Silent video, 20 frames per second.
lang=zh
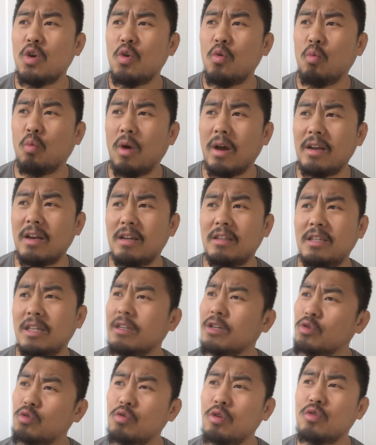我呢这
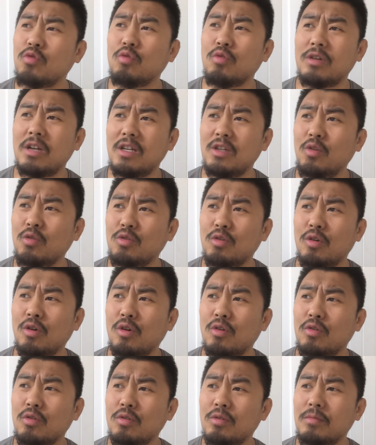个岁数呢又
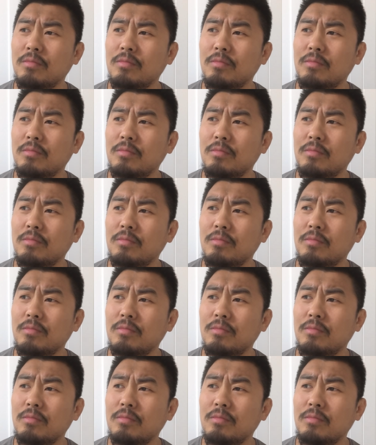是